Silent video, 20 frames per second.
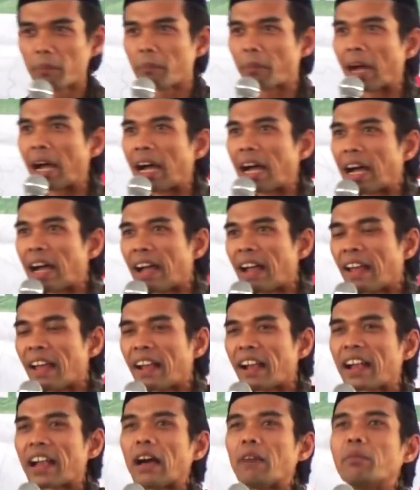Pak,
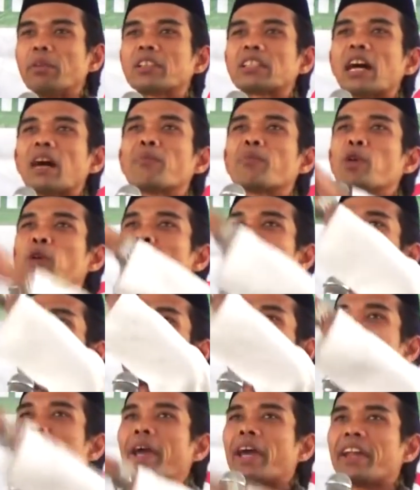kami tak perlu
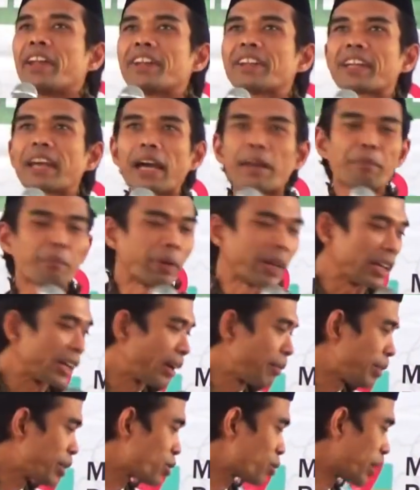karpet, karpet
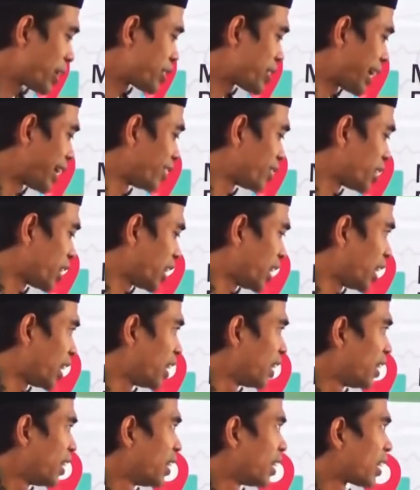kami sudah
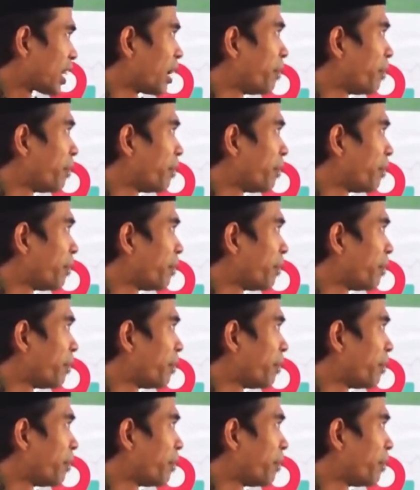cantik.